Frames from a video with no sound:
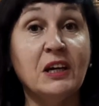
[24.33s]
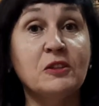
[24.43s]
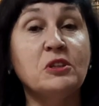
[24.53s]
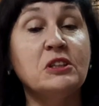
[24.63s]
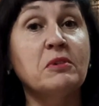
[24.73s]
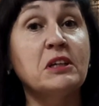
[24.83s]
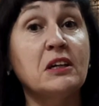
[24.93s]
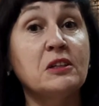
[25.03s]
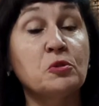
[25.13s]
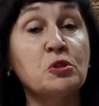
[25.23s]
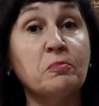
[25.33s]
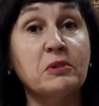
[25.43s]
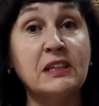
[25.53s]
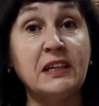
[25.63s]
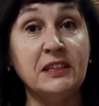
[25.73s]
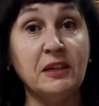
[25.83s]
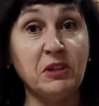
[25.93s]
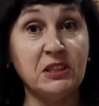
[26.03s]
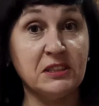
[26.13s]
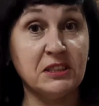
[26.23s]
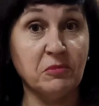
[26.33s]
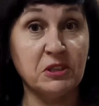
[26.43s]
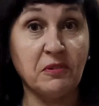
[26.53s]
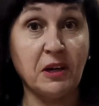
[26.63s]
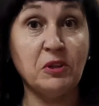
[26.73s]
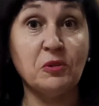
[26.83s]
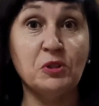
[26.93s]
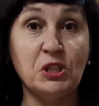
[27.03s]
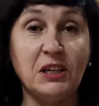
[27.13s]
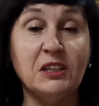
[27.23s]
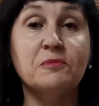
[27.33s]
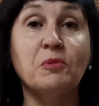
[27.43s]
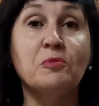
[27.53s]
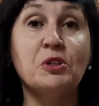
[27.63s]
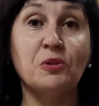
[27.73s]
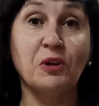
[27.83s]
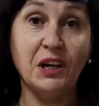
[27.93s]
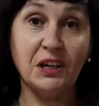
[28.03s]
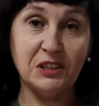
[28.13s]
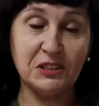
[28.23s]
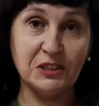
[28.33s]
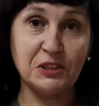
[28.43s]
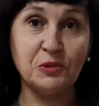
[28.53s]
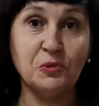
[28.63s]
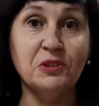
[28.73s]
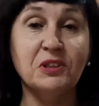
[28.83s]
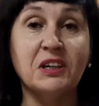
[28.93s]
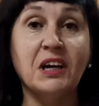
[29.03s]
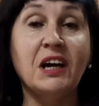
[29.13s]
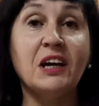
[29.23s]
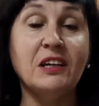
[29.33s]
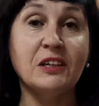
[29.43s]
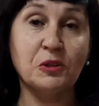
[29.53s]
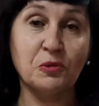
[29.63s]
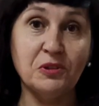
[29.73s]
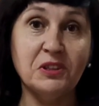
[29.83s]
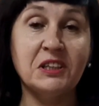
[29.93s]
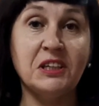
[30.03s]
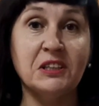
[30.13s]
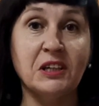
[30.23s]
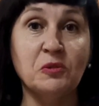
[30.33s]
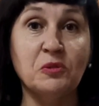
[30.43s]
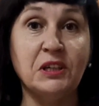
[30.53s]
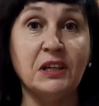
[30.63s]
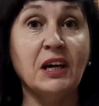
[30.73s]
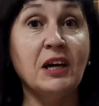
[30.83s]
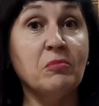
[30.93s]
Но несмотря на то, что последние месяцы мы с вами учились с помощью дистанционных, электронных технологий,